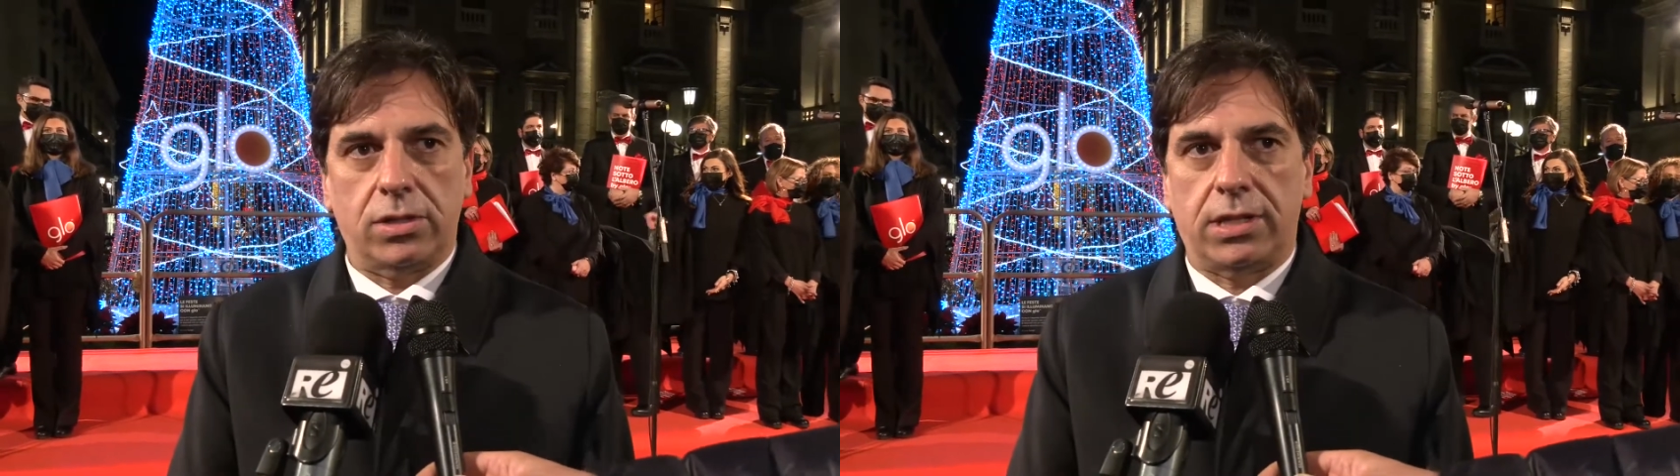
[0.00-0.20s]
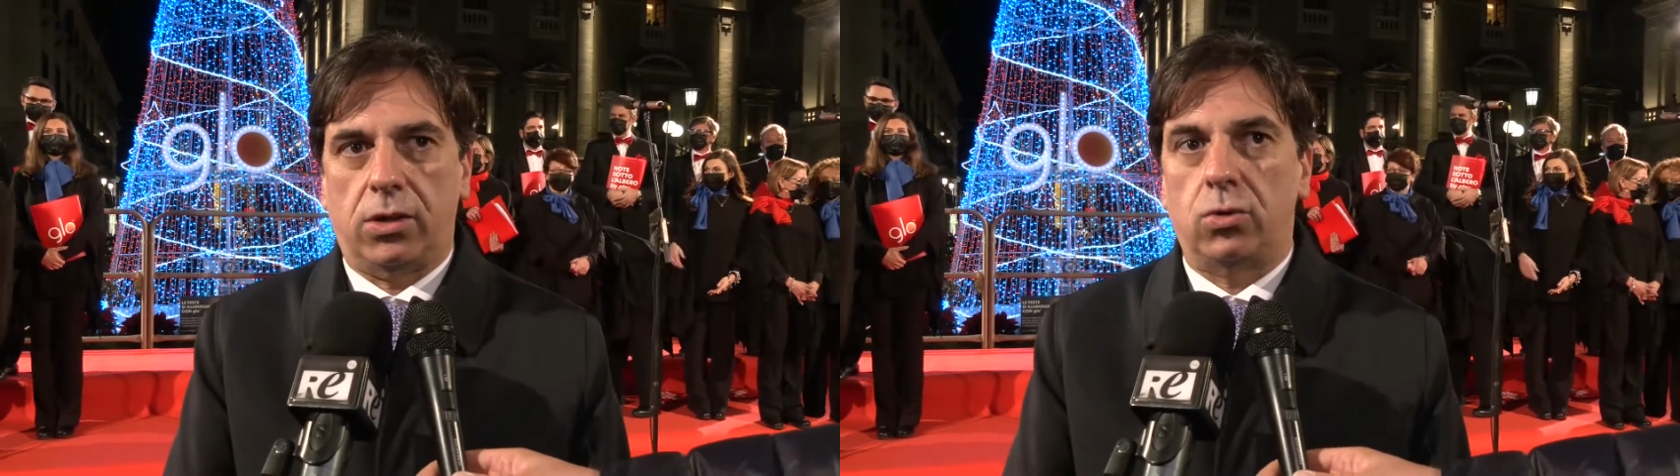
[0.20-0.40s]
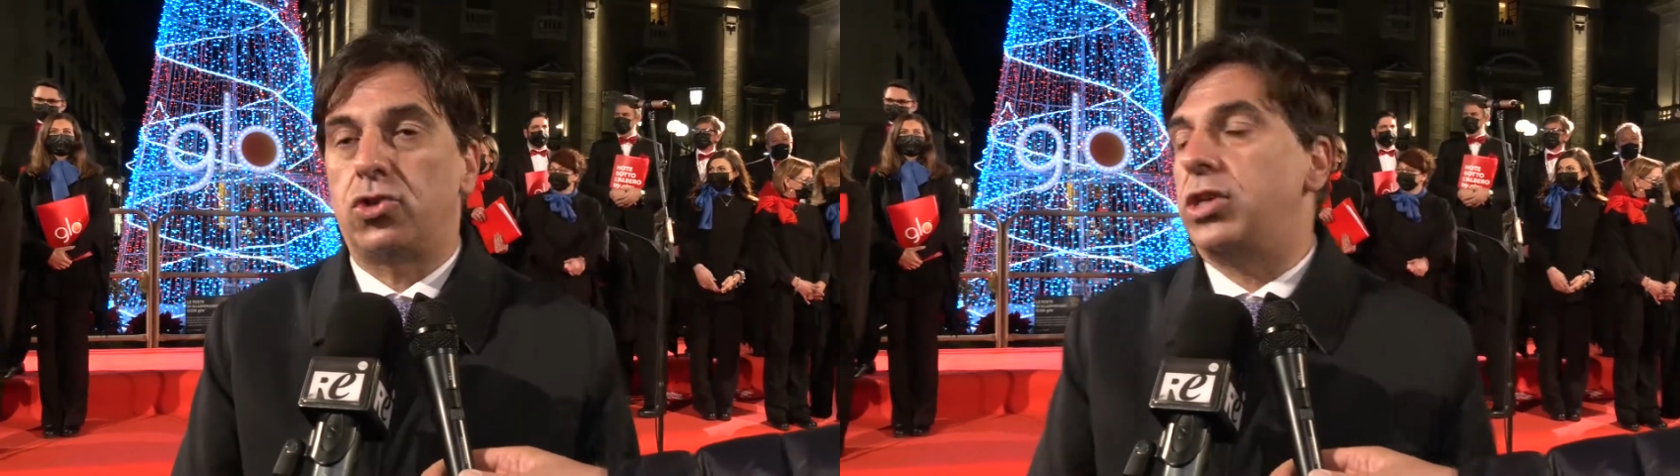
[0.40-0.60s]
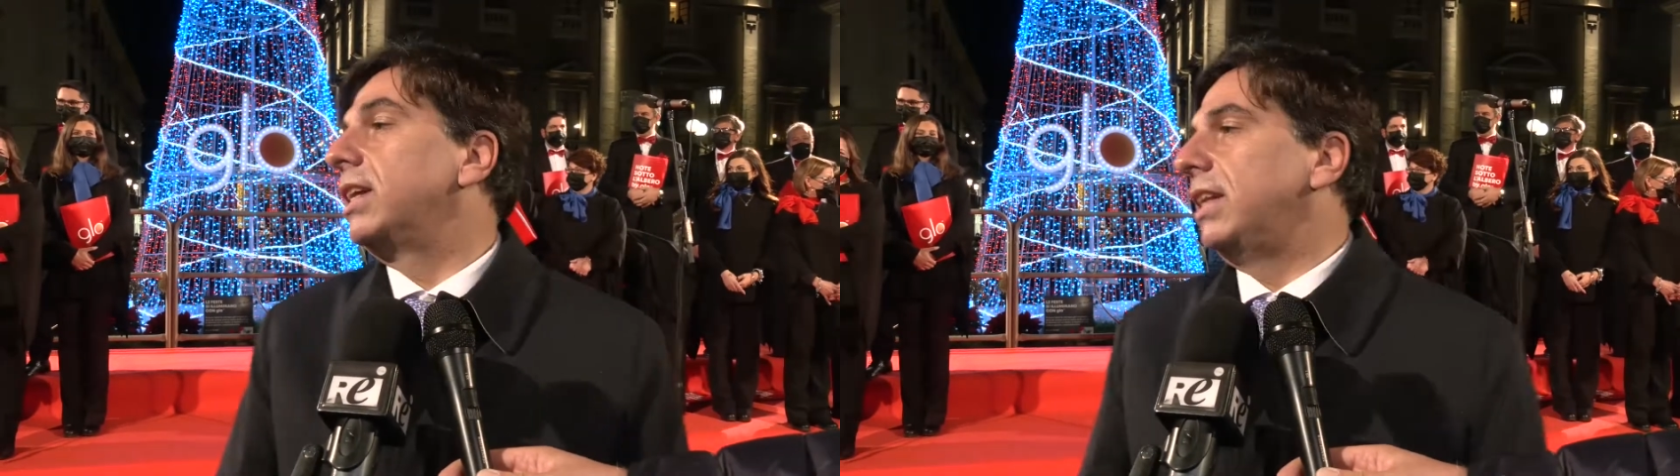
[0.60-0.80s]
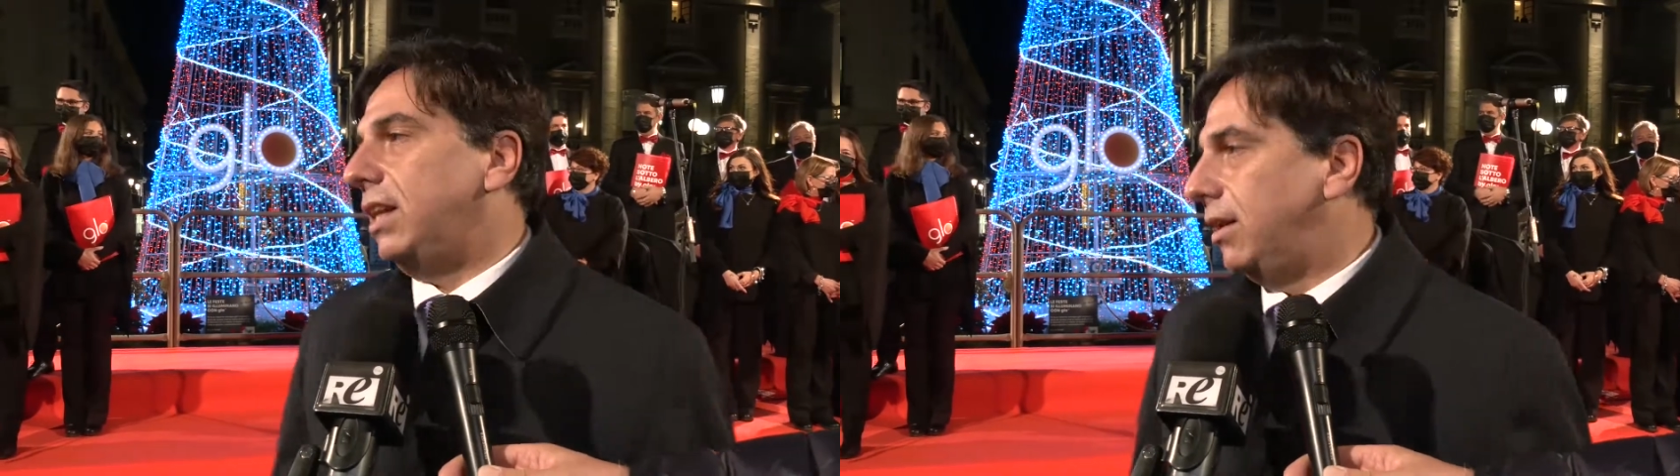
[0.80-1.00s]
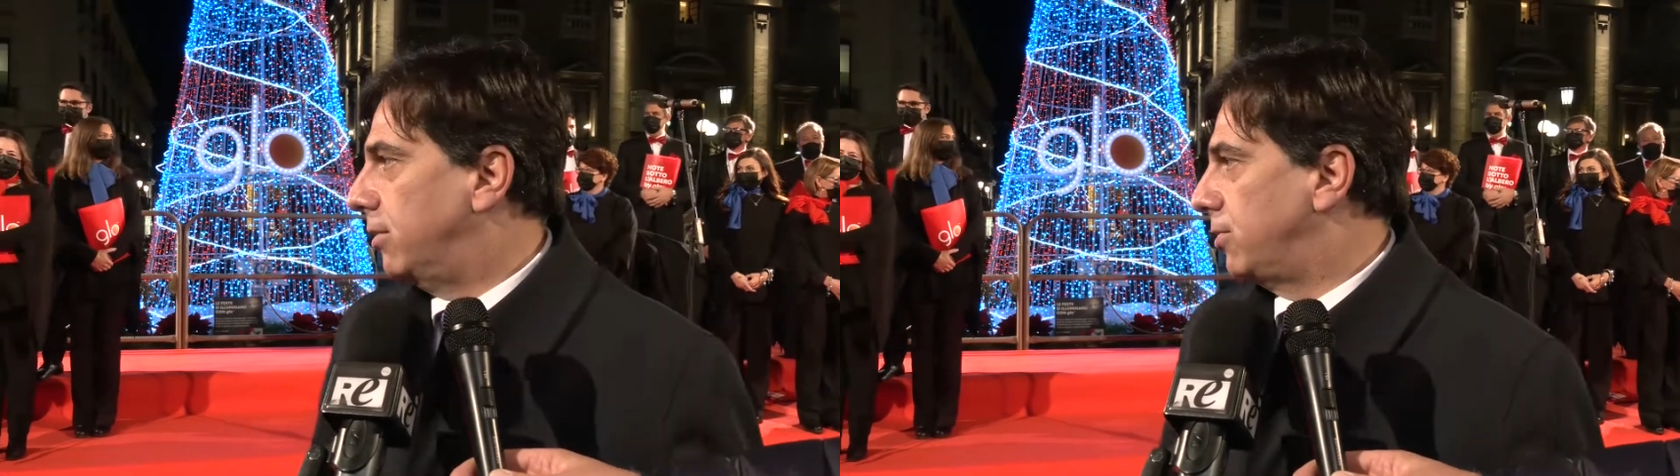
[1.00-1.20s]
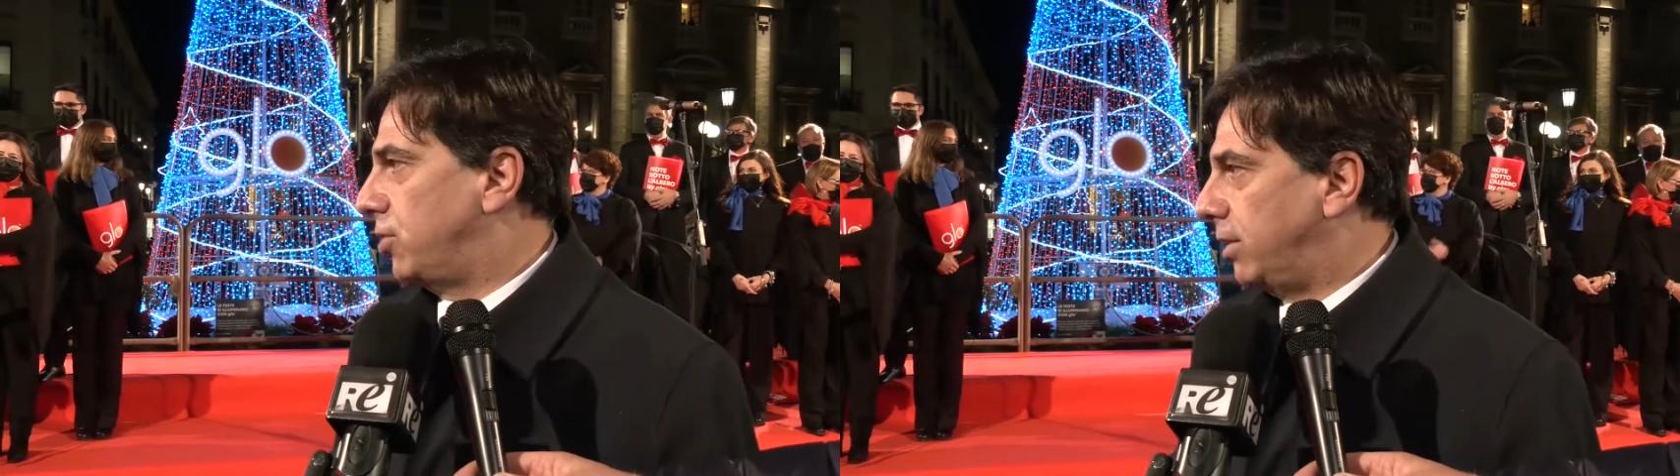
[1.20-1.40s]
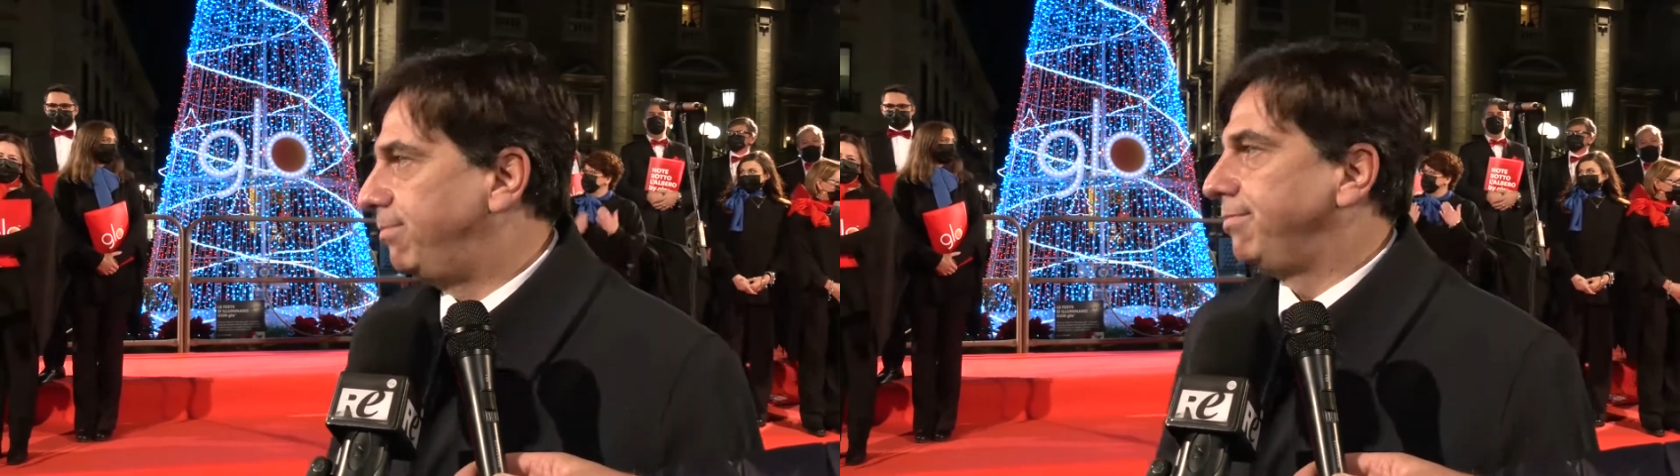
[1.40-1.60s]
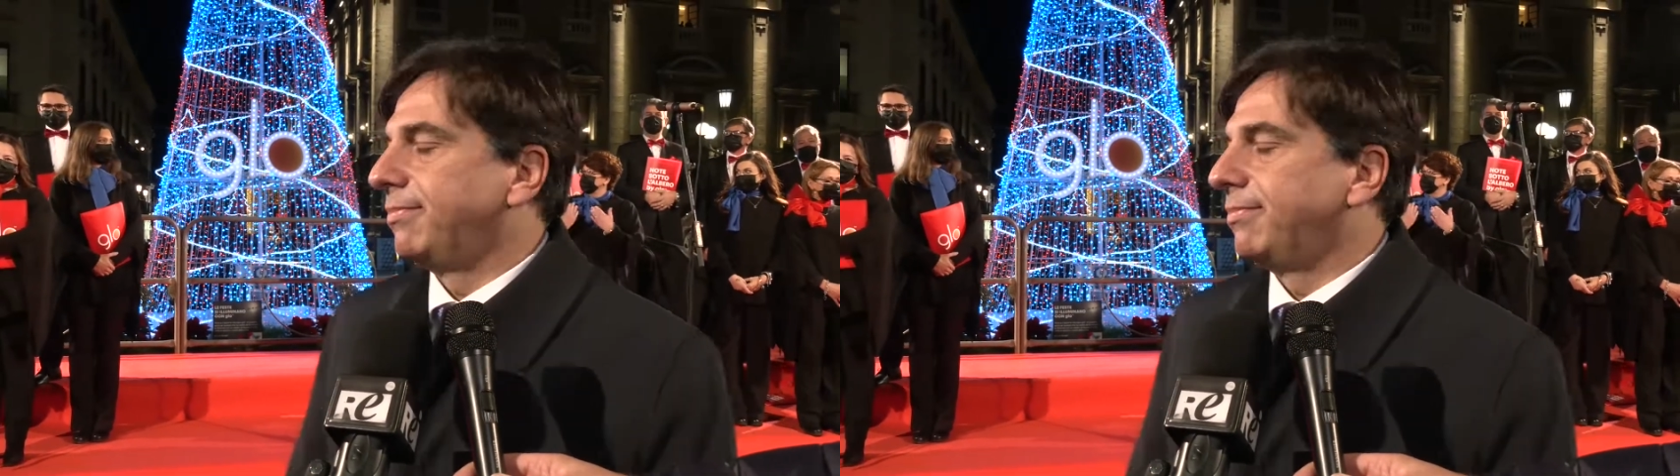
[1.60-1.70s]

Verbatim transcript: nostri concittadini, oggi